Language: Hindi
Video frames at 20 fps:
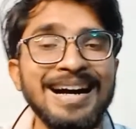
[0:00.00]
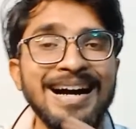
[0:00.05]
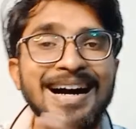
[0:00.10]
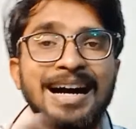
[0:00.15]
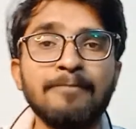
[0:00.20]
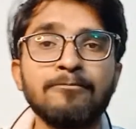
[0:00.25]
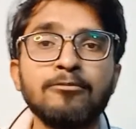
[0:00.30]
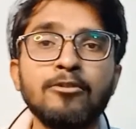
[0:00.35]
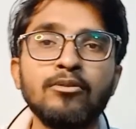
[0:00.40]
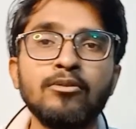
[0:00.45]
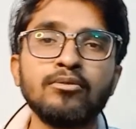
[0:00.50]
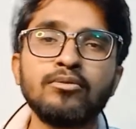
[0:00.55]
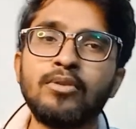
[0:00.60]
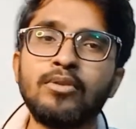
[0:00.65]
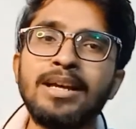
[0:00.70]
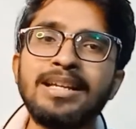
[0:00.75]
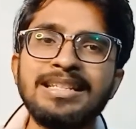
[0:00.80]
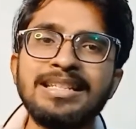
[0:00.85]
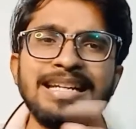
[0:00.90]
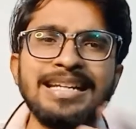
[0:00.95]
आपको उनको
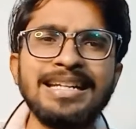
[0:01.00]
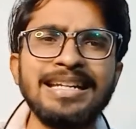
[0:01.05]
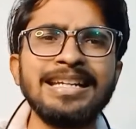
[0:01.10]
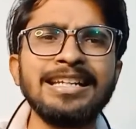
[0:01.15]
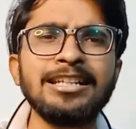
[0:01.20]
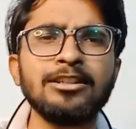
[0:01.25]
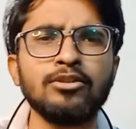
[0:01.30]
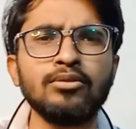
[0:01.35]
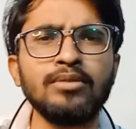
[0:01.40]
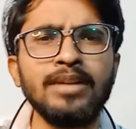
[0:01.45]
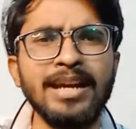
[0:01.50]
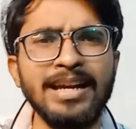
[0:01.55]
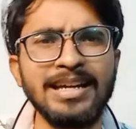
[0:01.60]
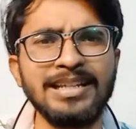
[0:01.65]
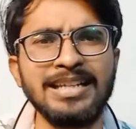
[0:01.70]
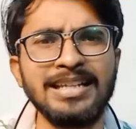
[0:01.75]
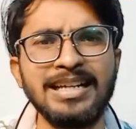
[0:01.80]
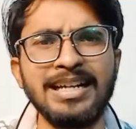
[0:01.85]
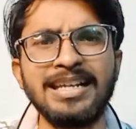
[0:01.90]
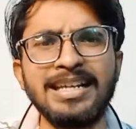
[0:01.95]
एक जर्नी के थ्रू लेके
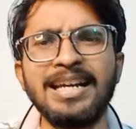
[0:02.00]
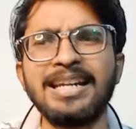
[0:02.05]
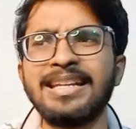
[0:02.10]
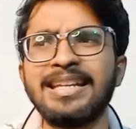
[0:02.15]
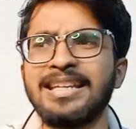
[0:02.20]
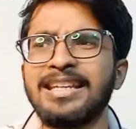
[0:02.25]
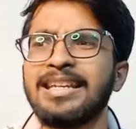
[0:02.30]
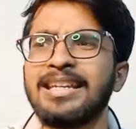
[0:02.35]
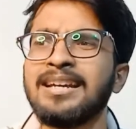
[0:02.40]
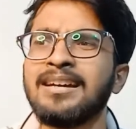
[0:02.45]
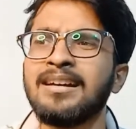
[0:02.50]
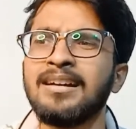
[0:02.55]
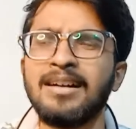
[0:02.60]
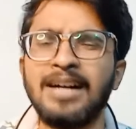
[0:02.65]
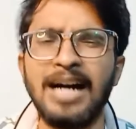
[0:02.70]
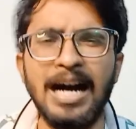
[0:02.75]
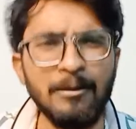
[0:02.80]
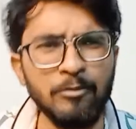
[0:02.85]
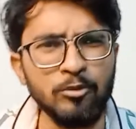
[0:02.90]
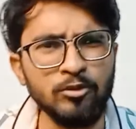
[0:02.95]
जाना है यानी कि
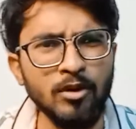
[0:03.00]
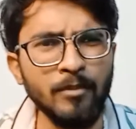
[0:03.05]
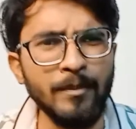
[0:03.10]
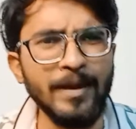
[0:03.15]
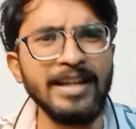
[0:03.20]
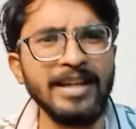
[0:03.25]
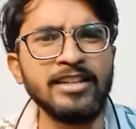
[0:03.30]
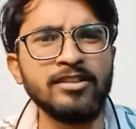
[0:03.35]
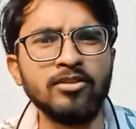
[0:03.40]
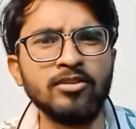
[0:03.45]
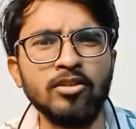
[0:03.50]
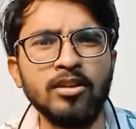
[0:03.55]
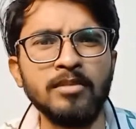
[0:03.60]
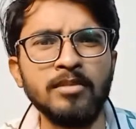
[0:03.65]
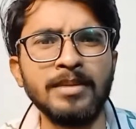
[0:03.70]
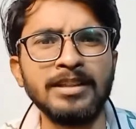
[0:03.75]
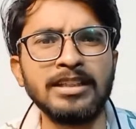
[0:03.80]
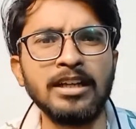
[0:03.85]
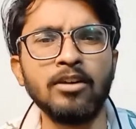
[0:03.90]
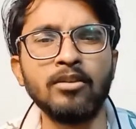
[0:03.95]
आप उनको पहली स्टोरी में
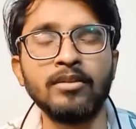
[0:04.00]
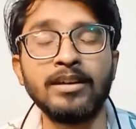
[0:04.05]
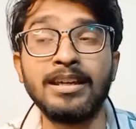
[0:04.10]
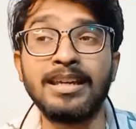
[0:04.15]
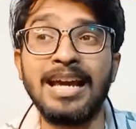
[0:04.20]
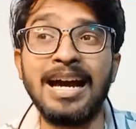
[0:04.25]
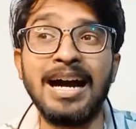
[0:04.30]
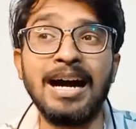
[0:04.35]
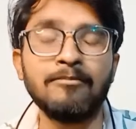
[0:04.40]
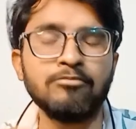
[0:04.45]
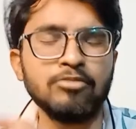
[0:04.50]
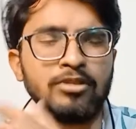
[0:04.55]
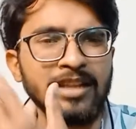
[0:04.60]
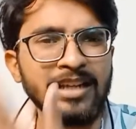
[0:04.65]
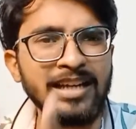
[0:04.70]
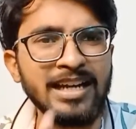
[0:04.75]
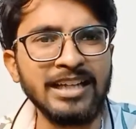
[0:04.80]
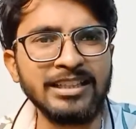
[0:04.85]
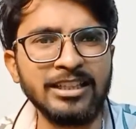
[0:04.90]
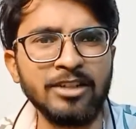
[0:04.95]
बताओ कि क्या आपको
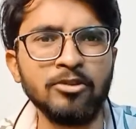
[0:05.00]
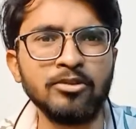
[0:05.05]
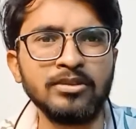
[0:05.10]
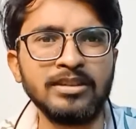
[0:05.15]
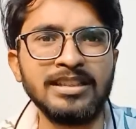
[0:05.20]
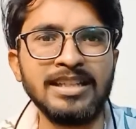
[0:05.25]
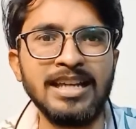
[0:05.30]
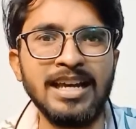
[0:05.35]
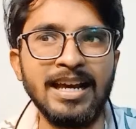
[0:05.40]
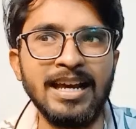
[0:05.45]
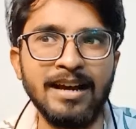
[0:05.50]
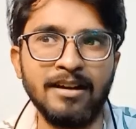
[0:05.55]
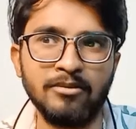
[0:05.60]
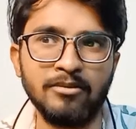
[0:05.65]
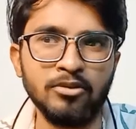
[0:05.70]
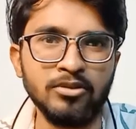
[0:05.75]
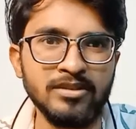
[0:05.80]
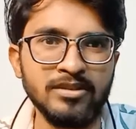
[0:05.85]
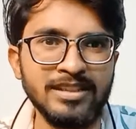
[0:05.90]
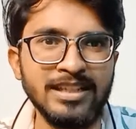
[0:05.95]
दिक्कतें होती हैं
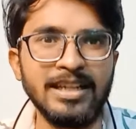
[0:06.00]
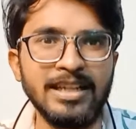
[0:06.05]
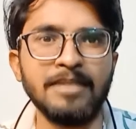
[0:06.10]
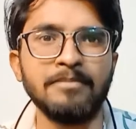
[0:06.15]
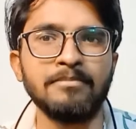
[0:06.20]
खुद से